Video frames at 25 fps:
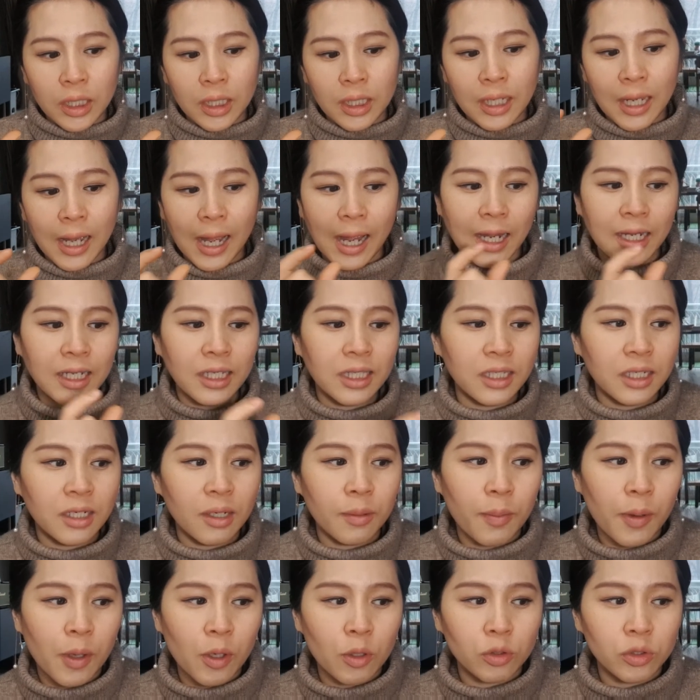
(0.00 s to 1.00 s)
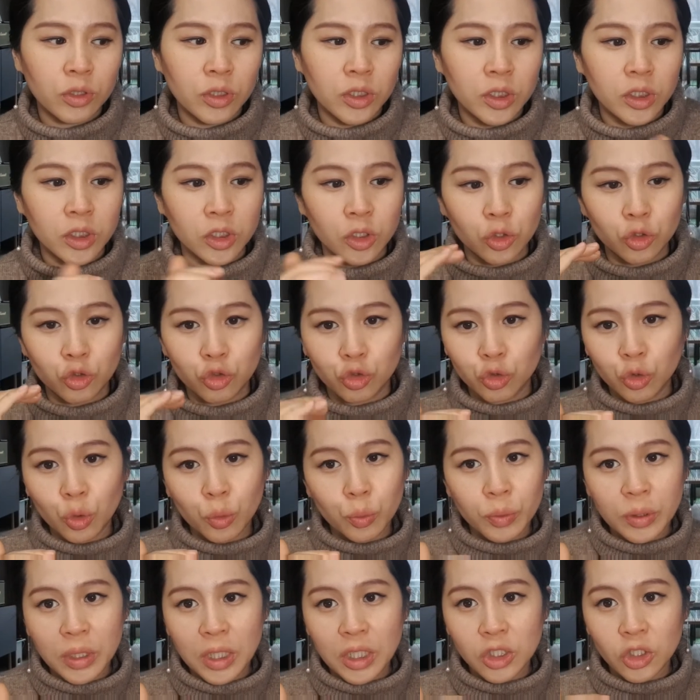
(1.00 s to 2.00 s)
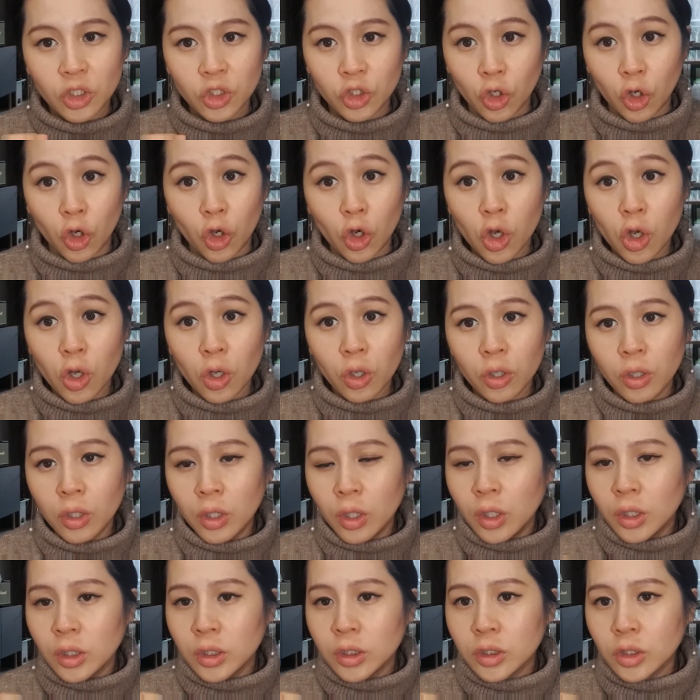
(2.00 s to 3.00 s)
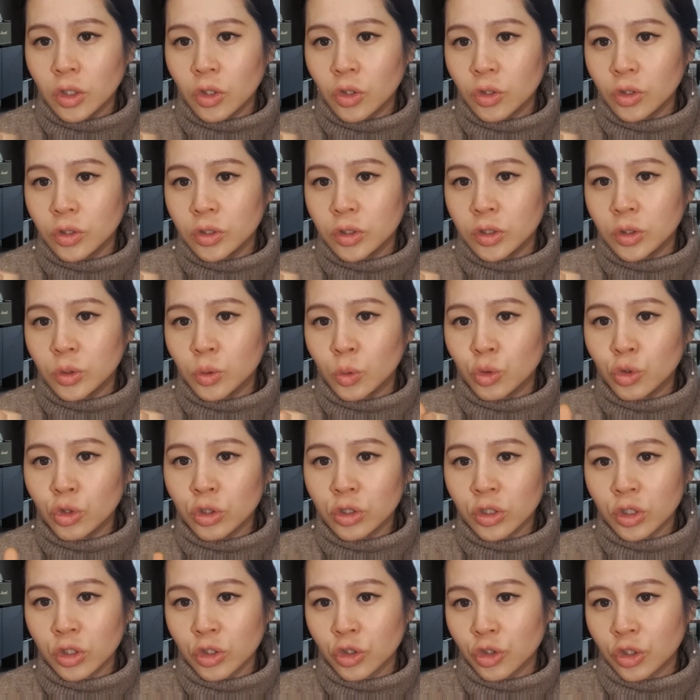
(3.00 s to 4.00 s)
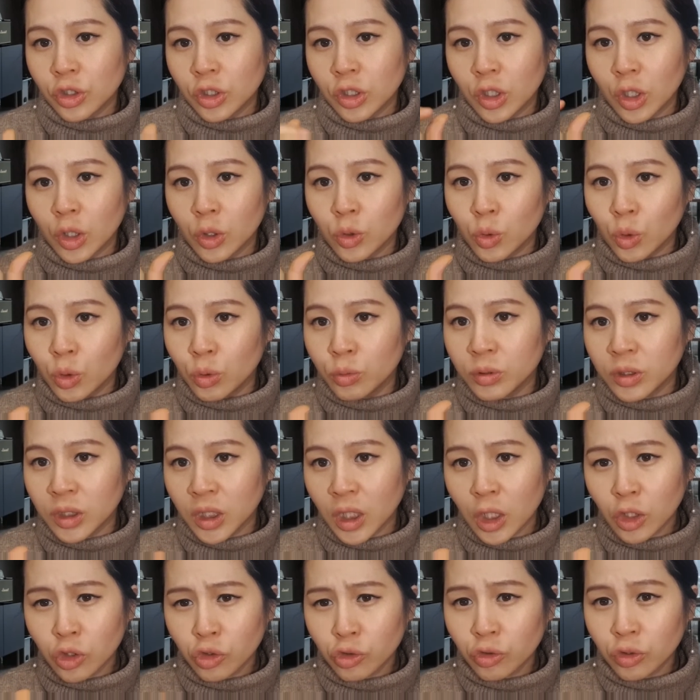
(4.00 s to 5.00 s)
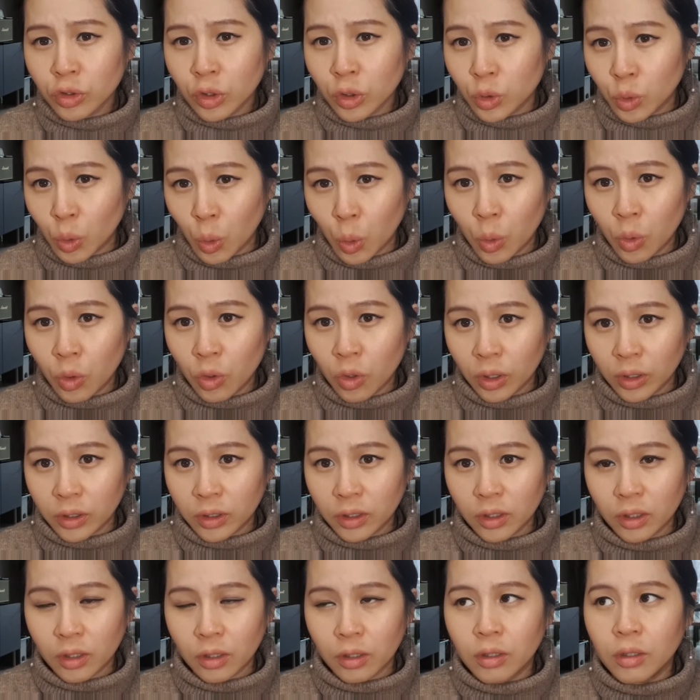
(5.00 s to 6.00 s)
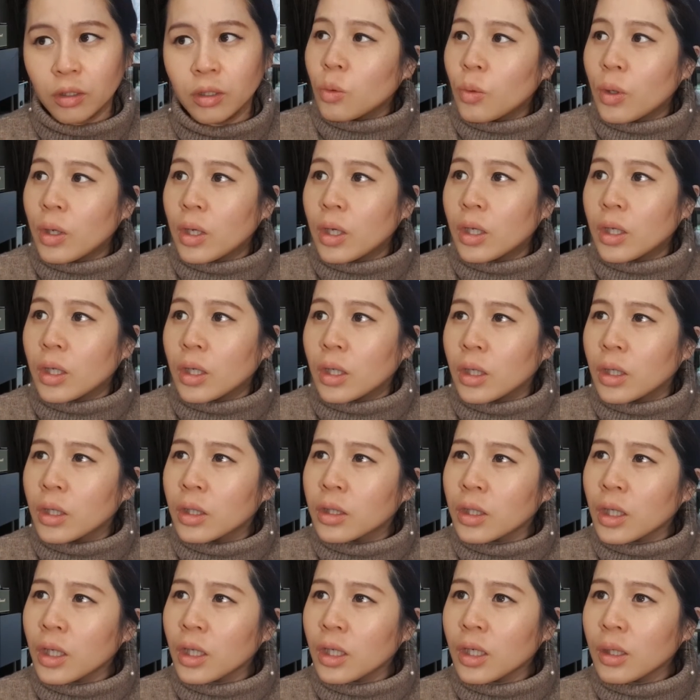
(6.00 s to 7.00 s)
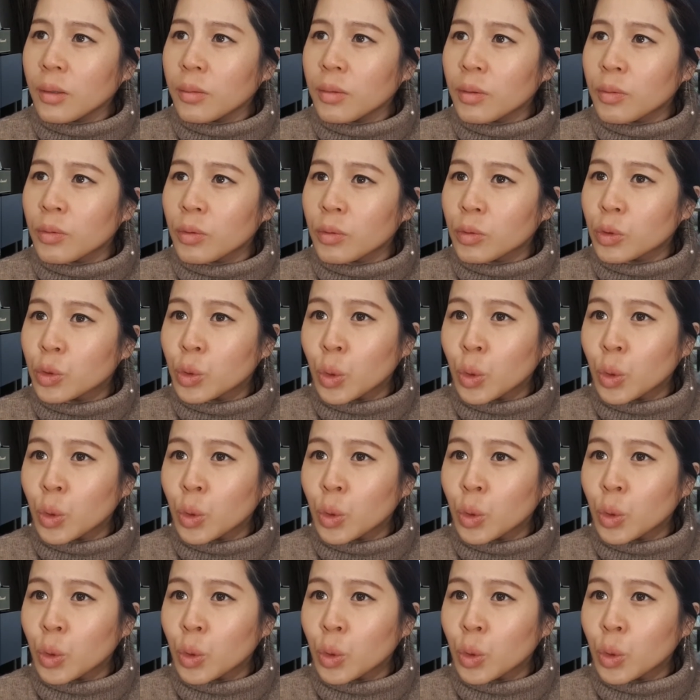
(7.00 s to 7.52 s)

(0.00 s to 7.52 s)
아이들을 배우는 그런 눈높이에서 영어 그런 거는 노출될 수 있게 조금씩 해주는 게 좋은 것 같아요 왜 텔레비 보면